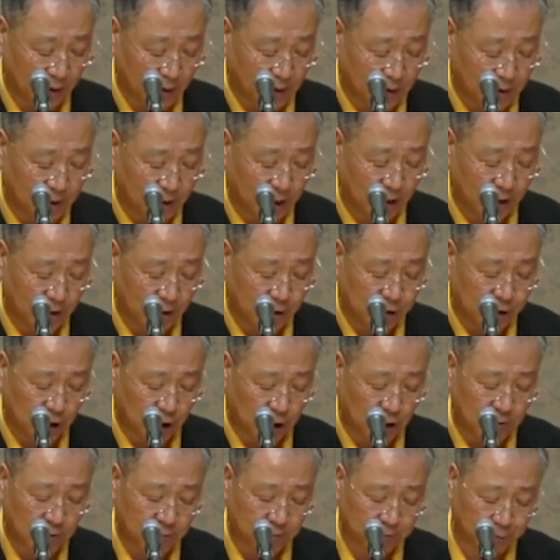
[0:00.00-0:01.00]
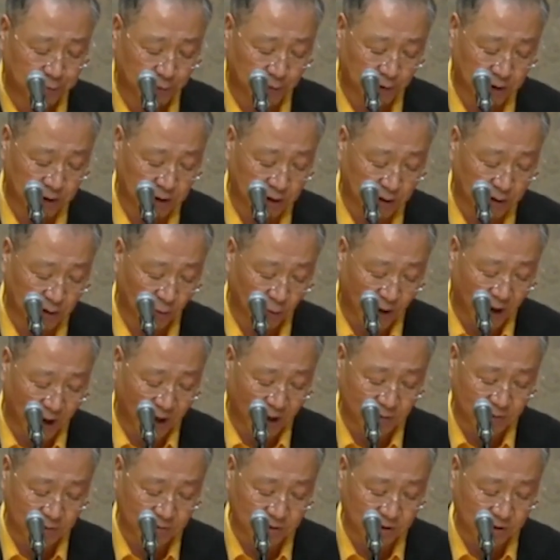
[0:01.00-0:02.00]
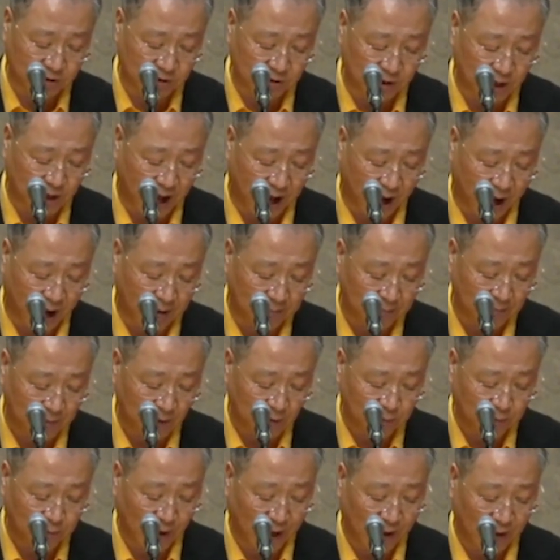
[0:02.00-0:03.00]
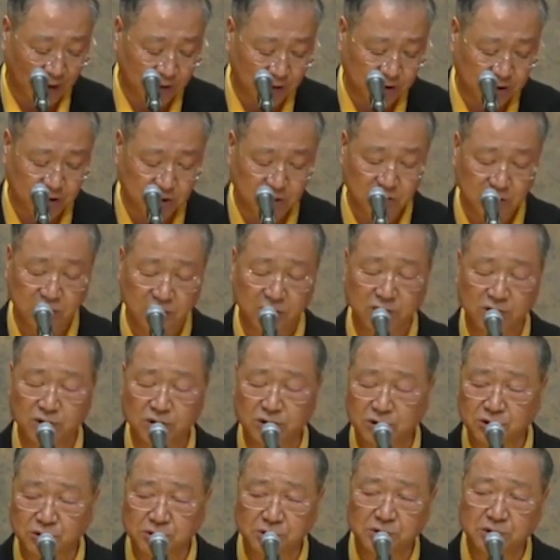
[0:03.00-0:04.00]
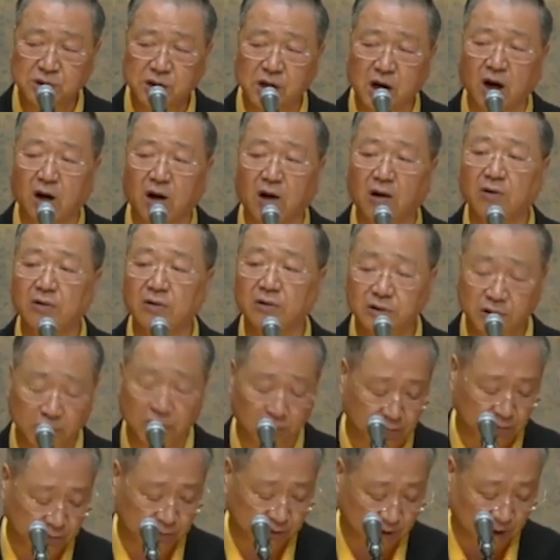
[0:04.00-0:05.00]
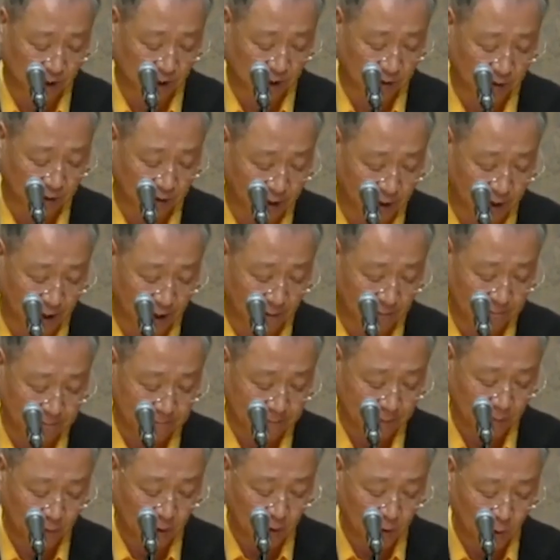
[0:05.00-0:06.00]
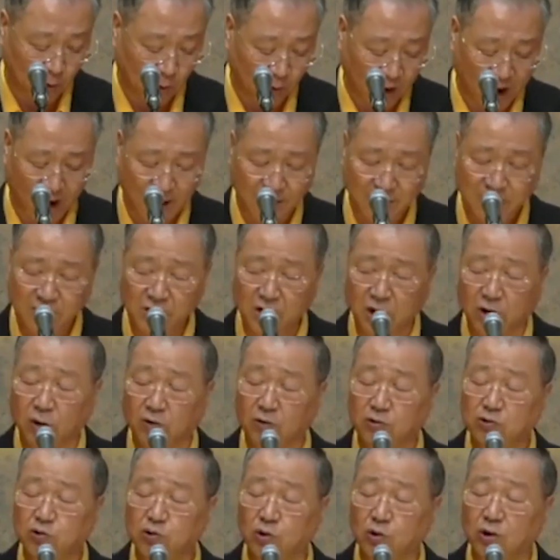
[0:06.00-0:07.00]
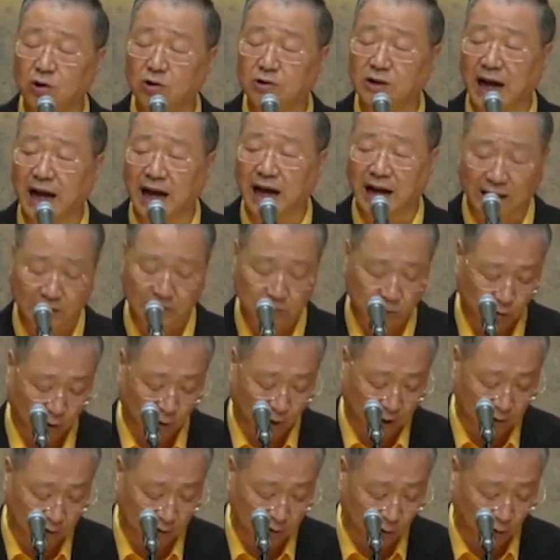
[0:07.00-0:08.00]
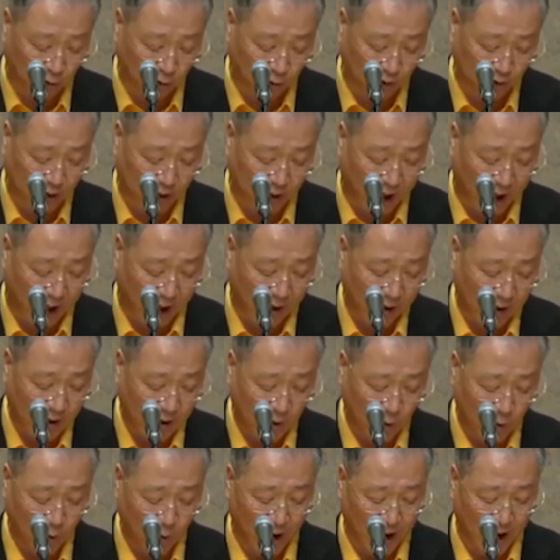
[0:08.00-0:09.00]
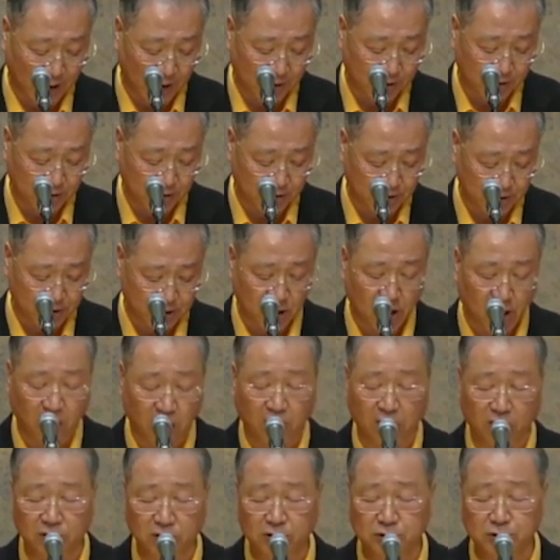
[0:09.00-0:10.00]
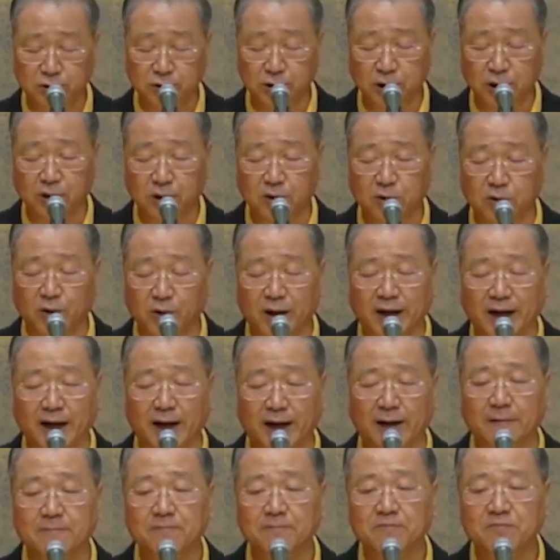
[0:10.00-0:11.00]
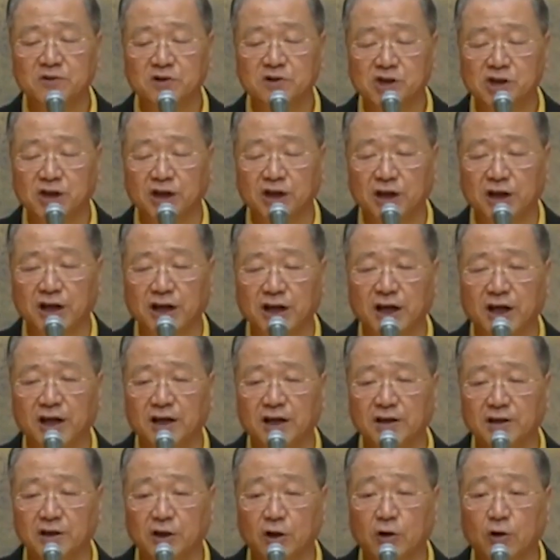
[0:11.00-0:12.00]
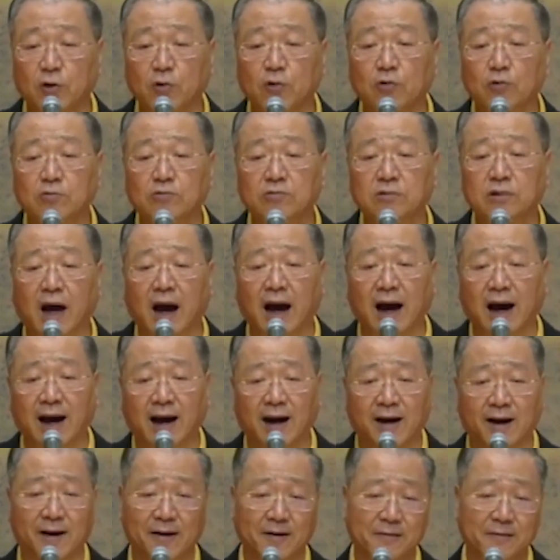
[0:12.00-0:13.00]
人生不可妄自大，凡事需要有商量。碗有多大装多大，碗小学会且由他。